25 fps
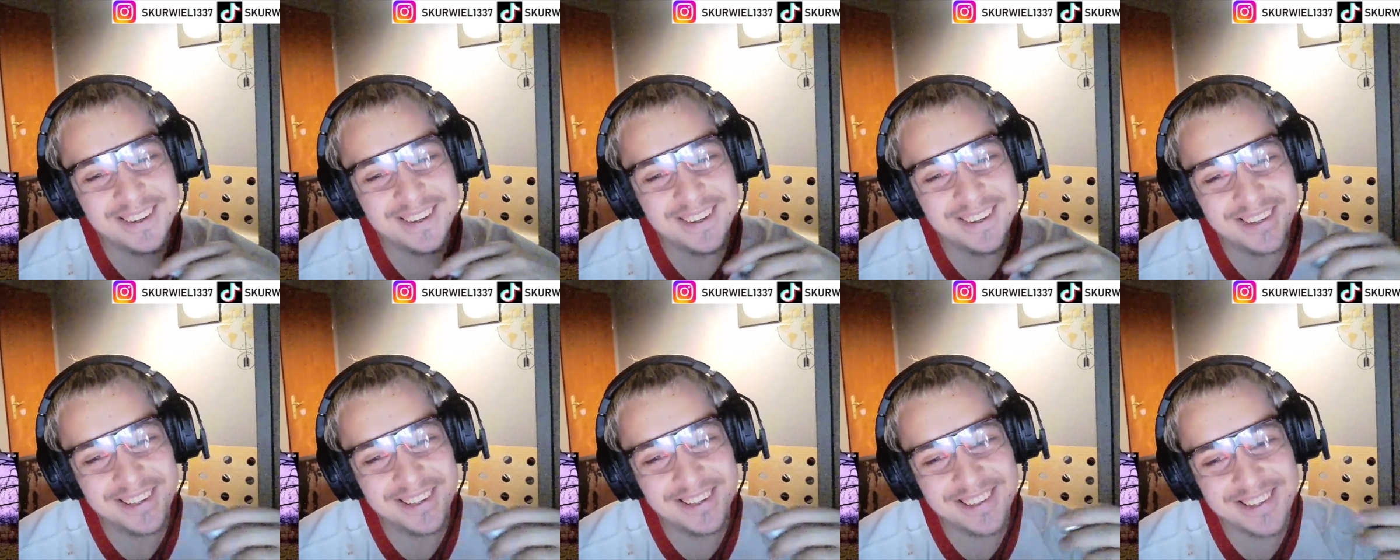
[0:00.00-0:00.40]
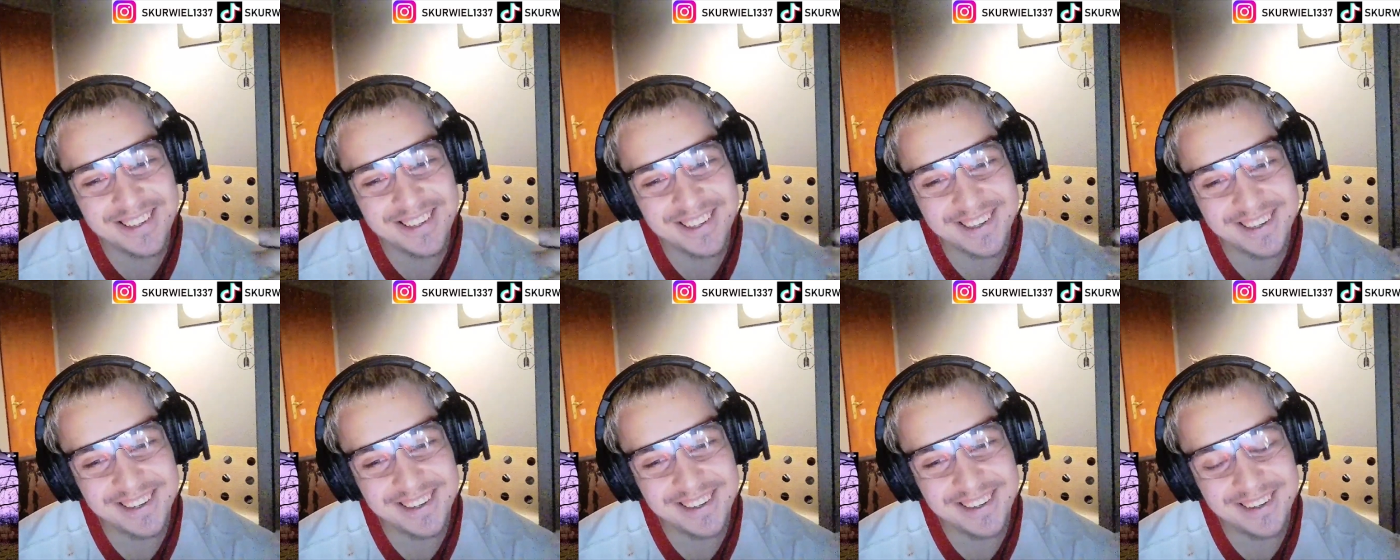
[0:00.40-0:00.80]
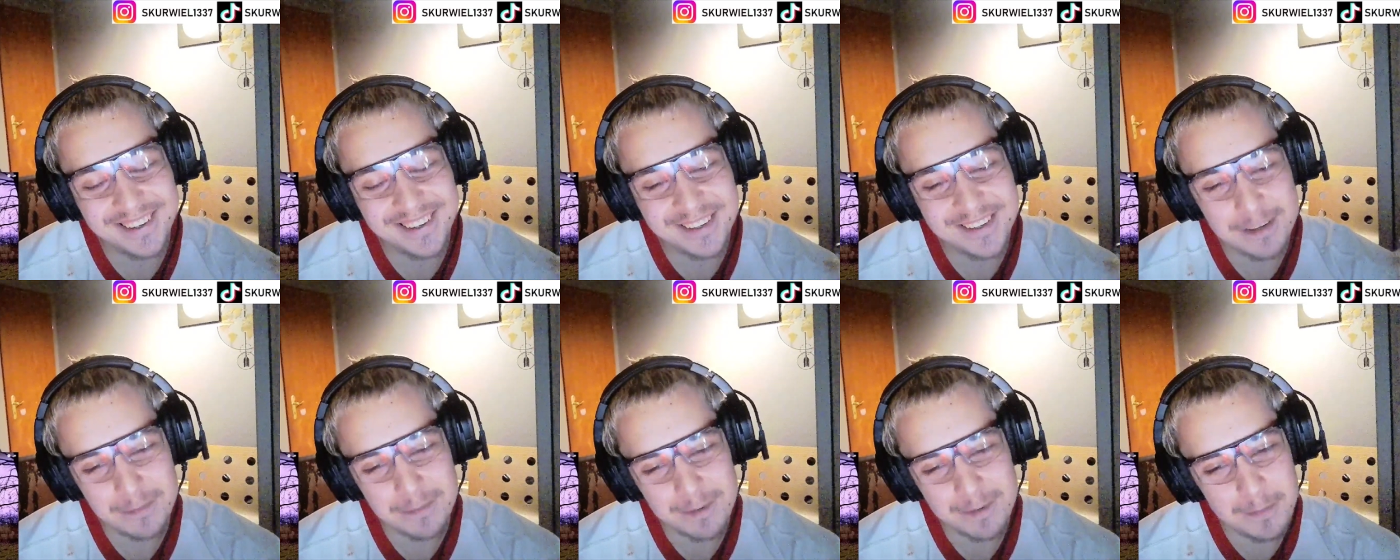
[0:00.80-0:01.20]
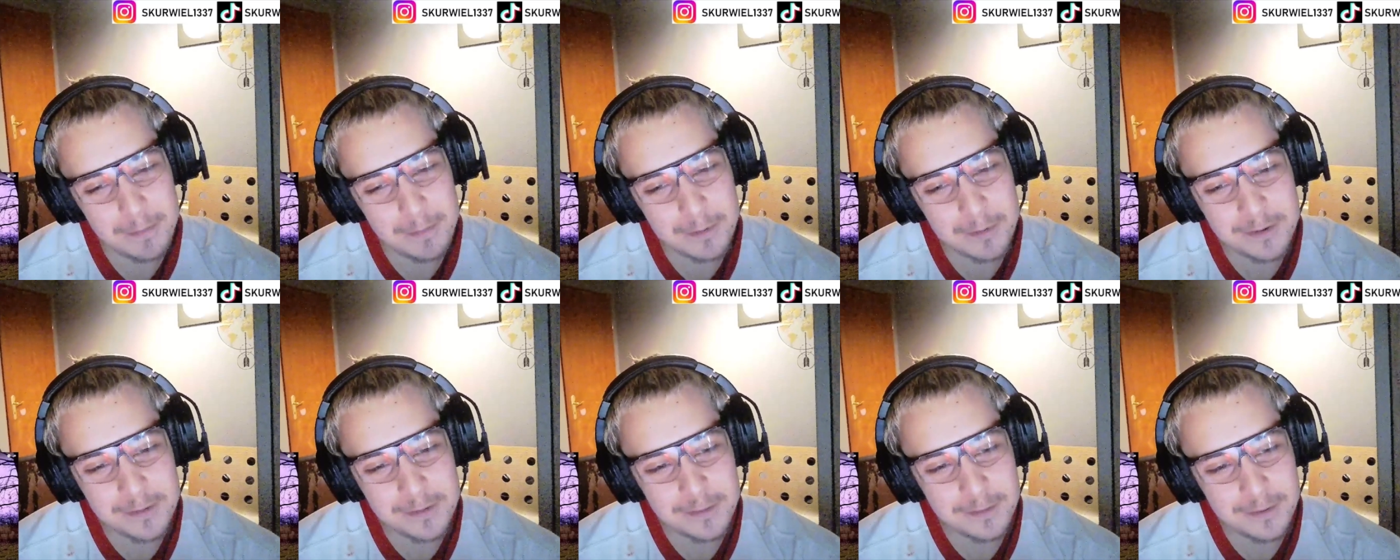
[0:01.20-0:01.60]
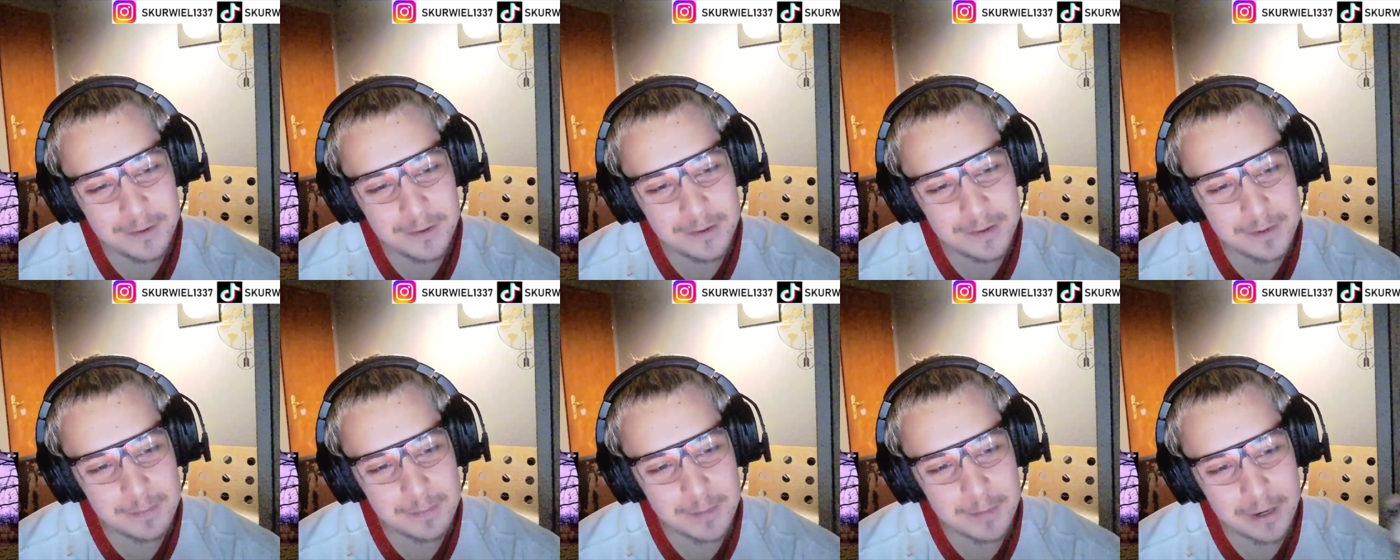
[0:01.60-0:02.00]
że sobie po prostu
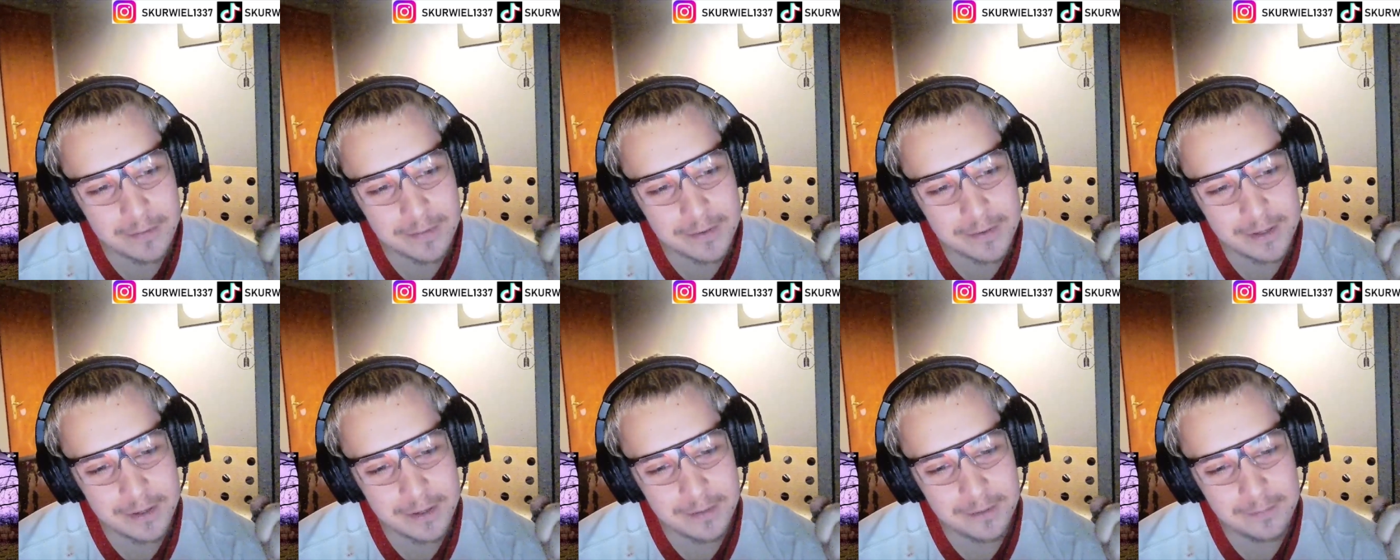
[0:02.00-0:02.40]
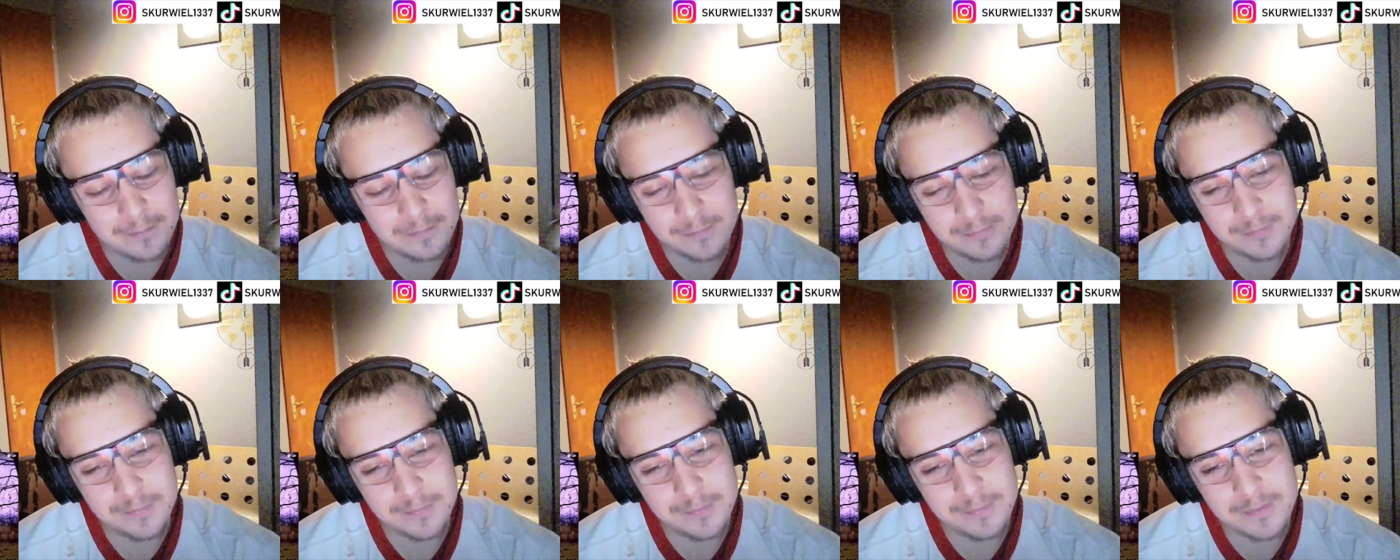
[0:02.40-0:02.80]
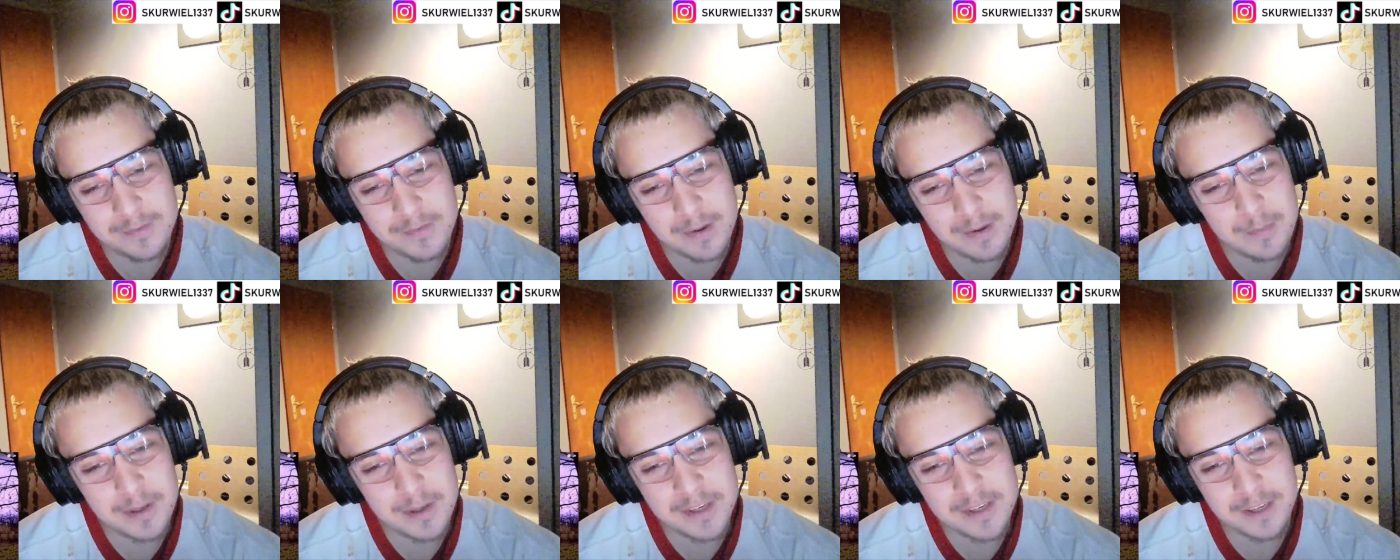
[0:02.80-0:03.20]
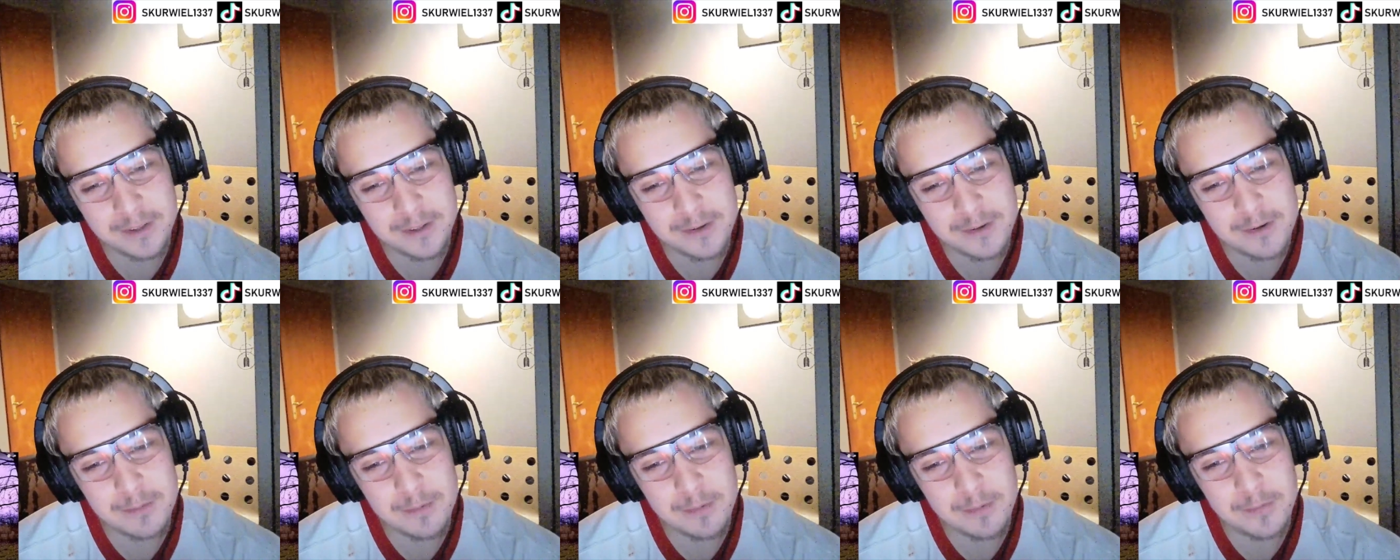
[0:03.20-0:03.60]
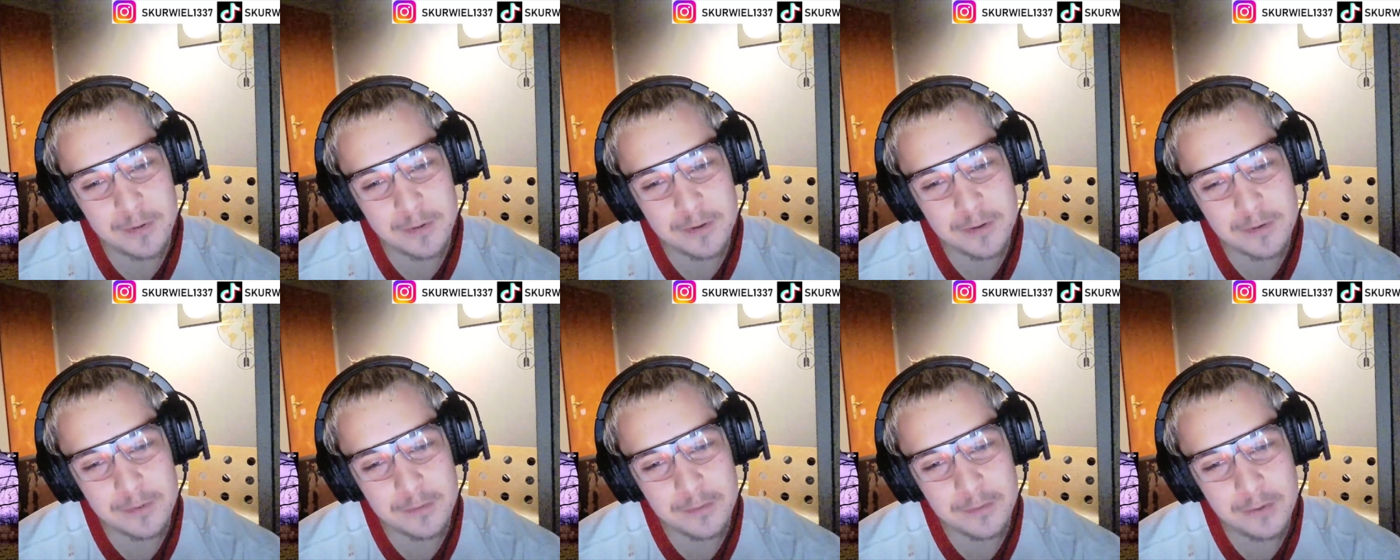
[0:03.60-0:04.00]
go sprawdzę w zamian za to, że po
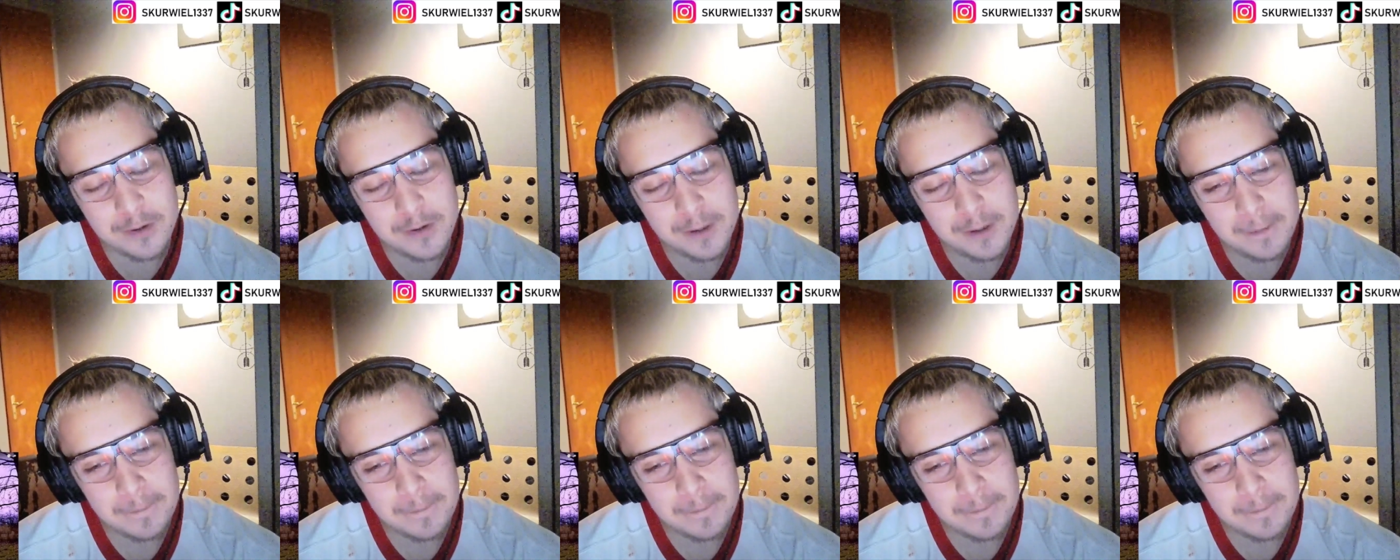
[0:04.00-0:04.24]
prostu